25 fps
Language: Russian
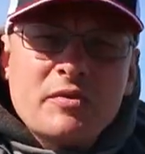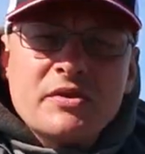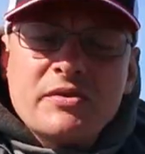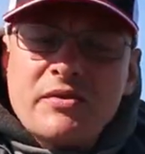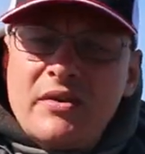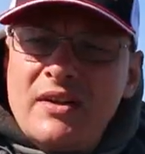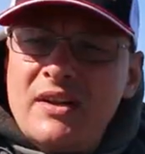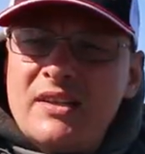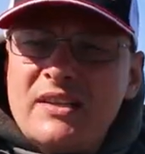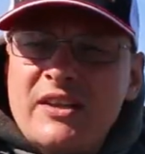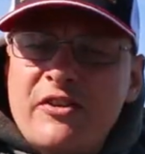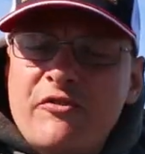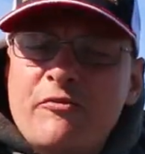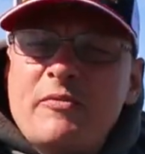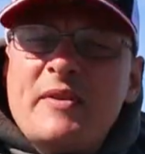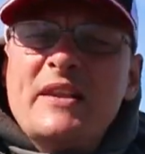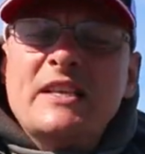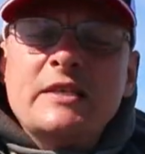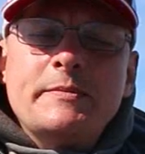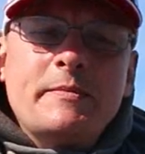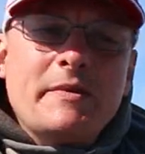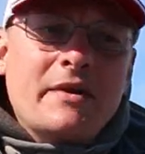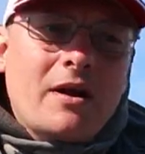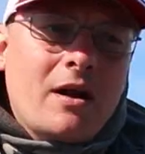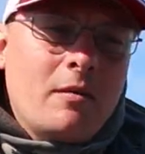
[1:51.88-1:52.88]
позволяет ей, в
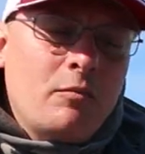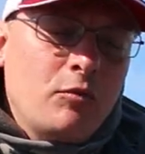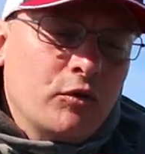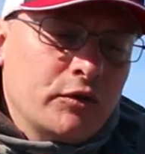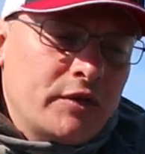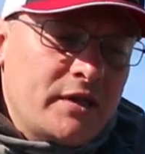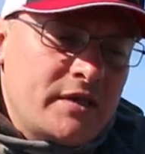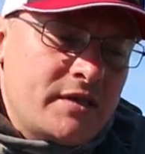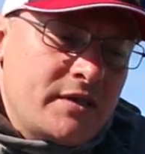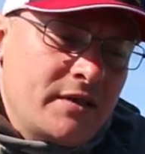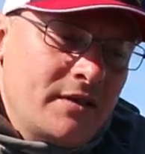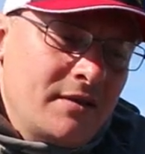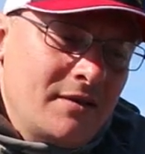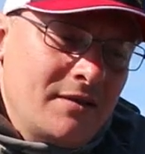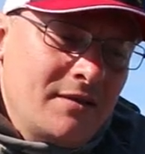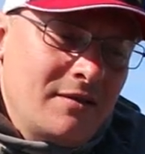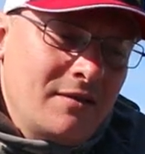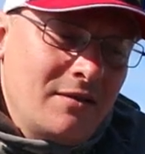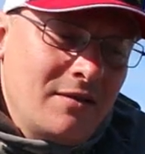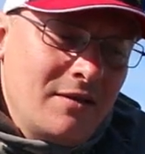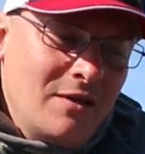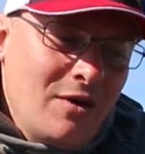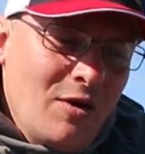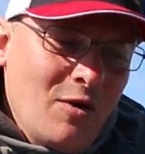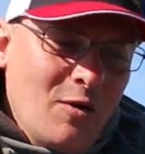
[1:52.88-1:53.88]
принципе, работать
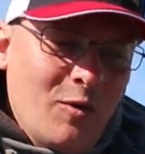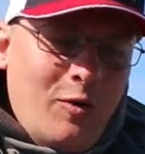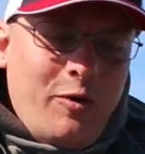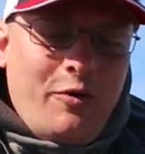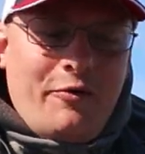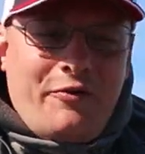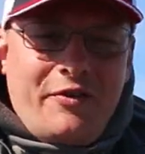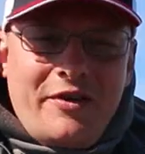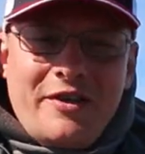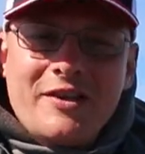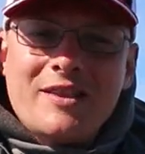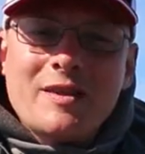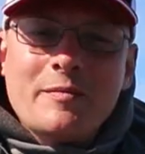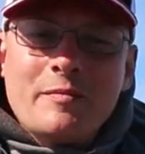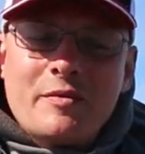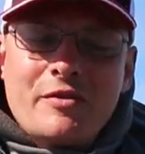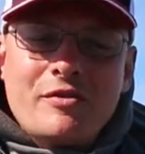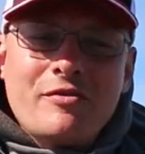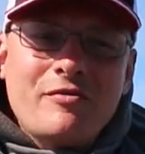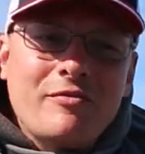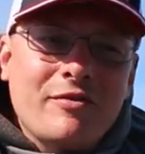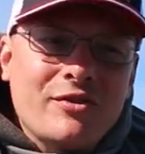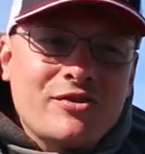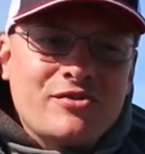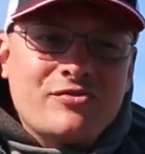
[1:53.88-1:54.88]
уверенно
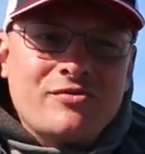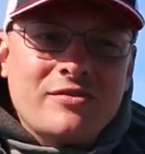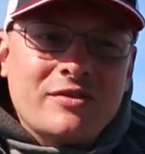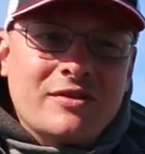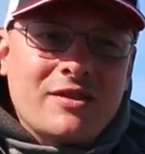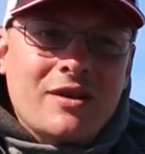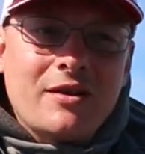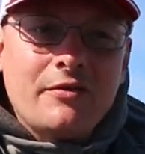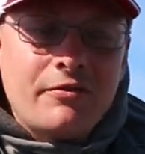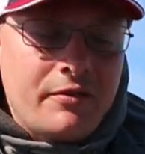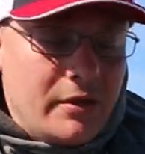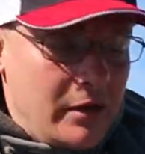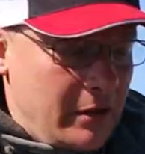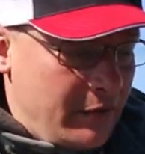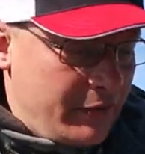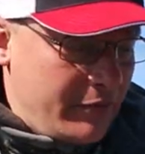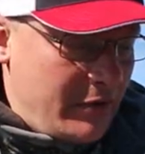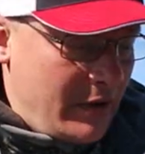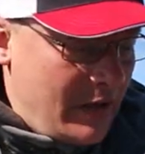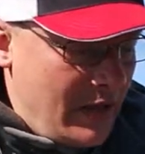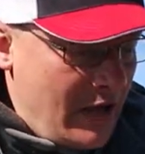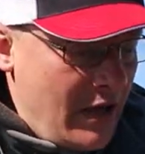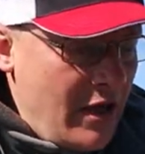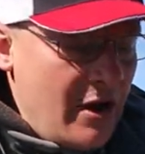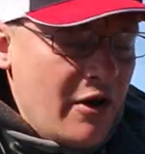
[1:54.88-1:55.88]
при уважении
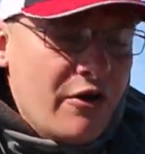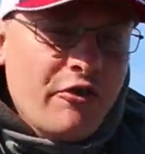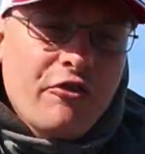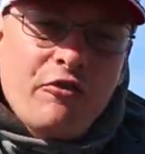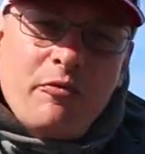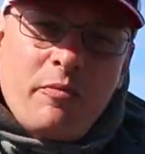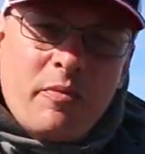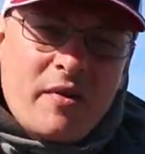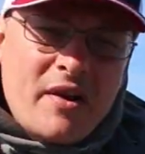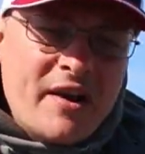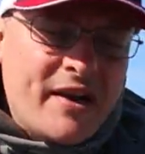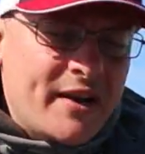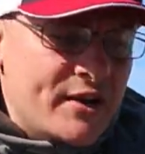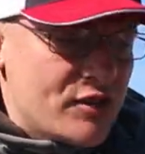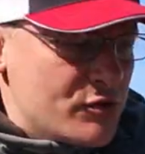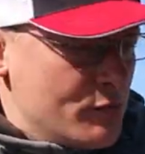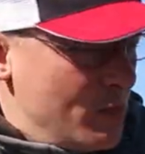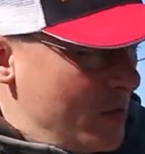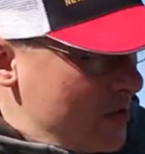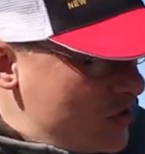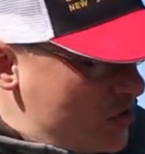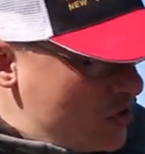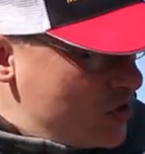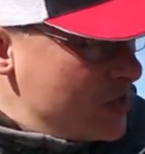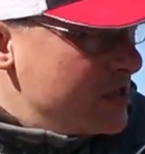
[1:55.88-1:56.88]
трофеев. Ну, в Breakage
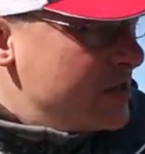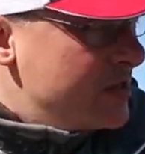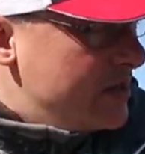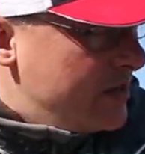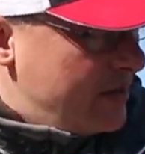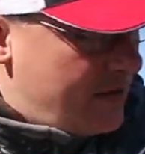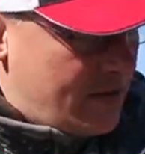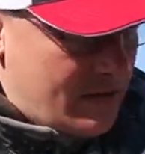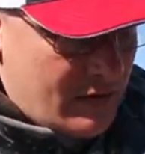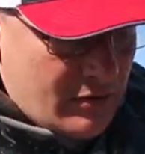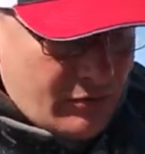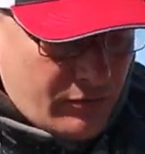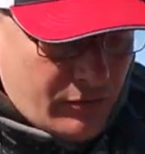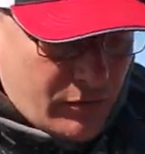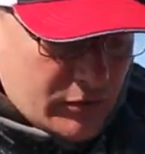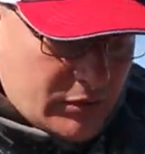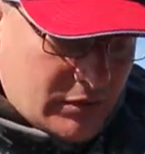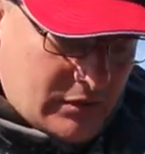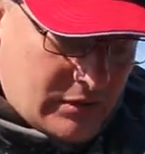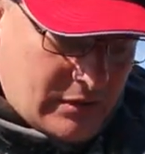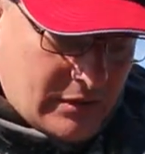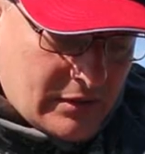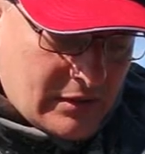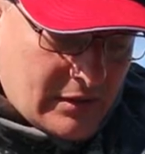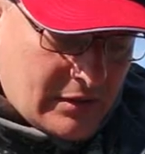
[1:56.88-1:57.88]
машине, вот
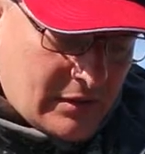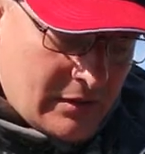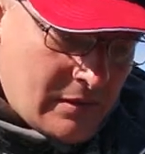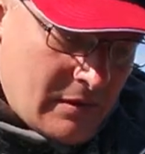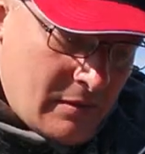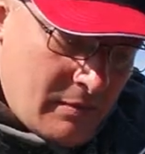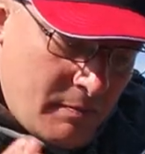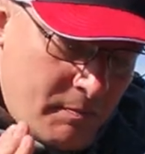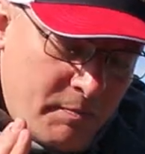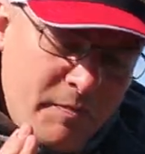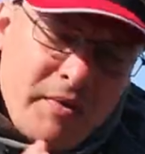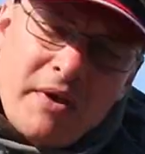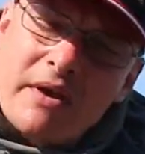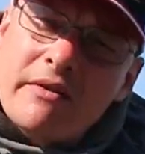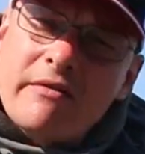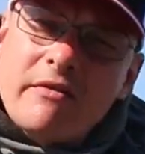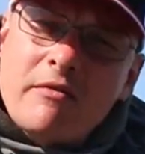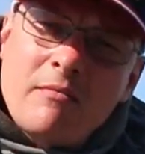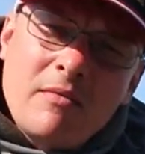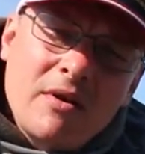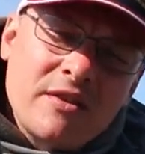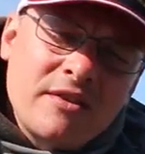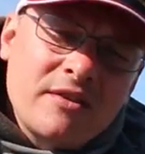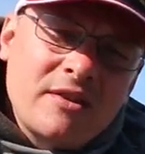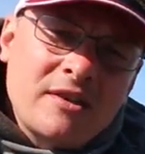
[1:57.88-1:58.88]
э,
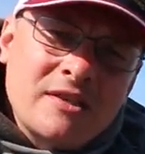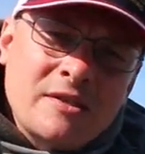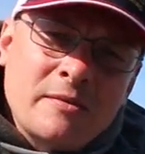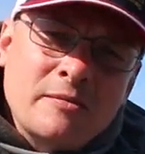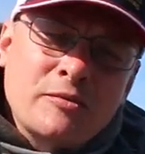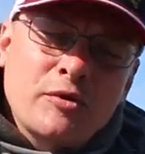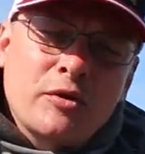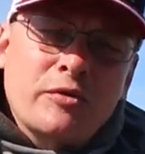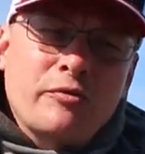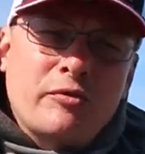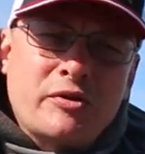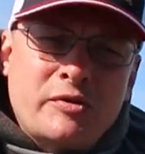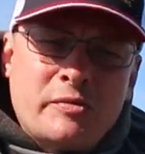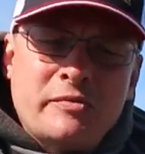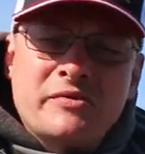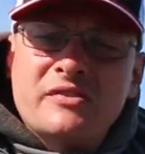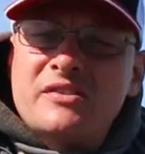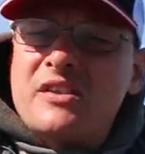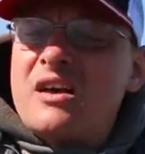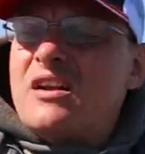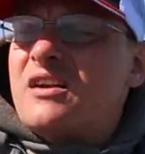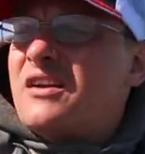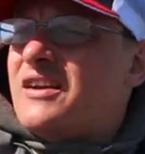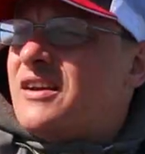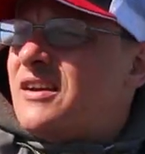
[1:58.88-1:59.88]
первая модель
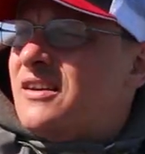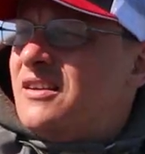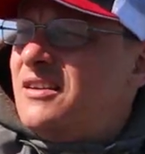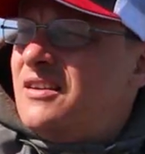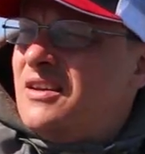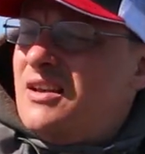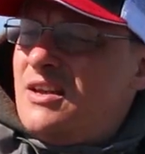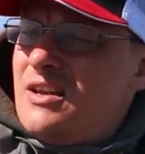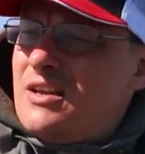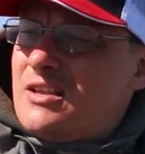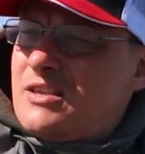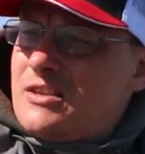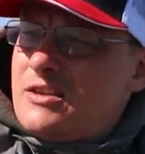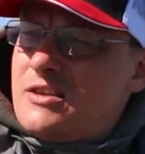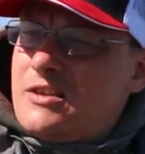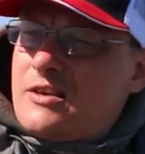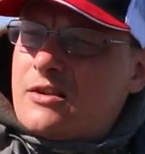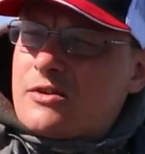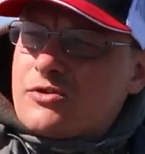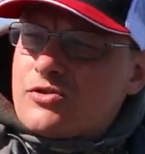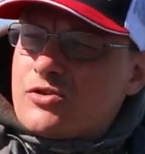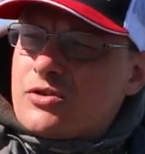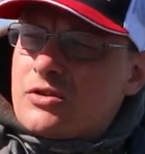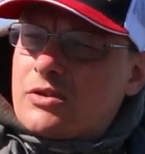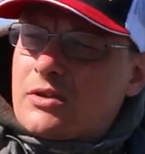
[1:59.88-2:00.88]
782
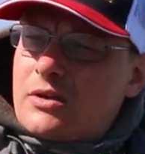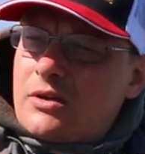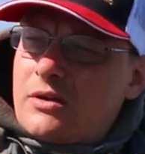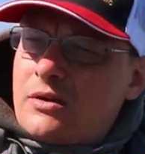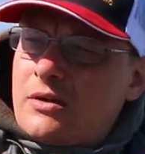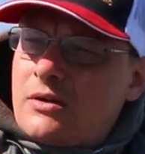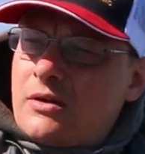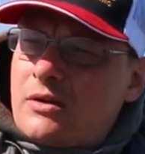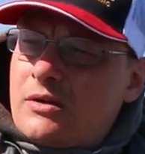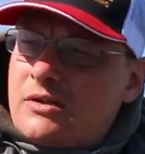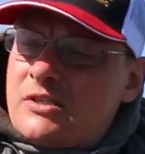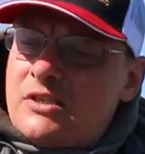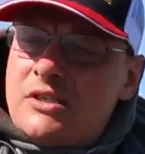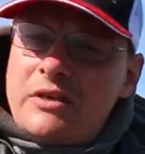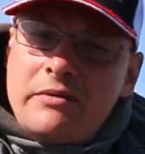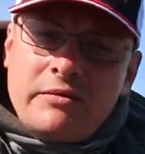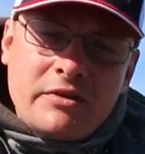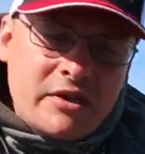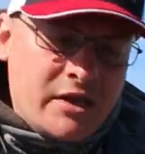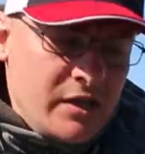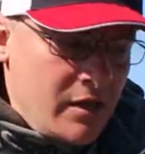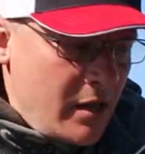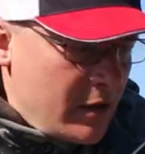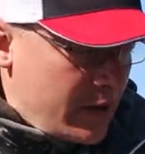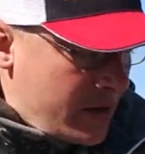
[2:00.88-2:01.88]
держит 9
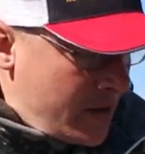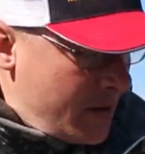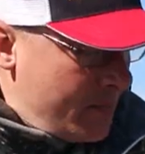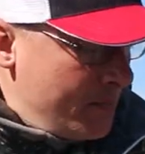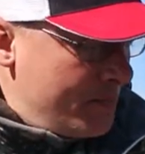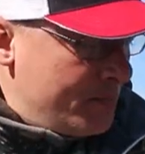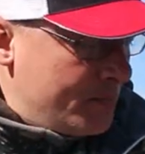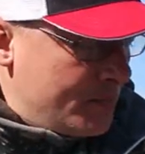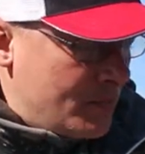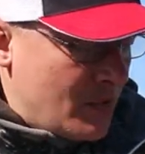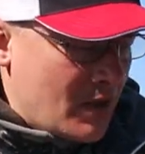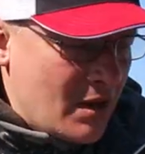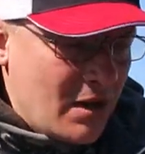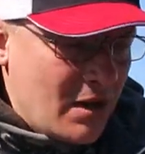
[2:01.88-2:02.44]
э, килограмм,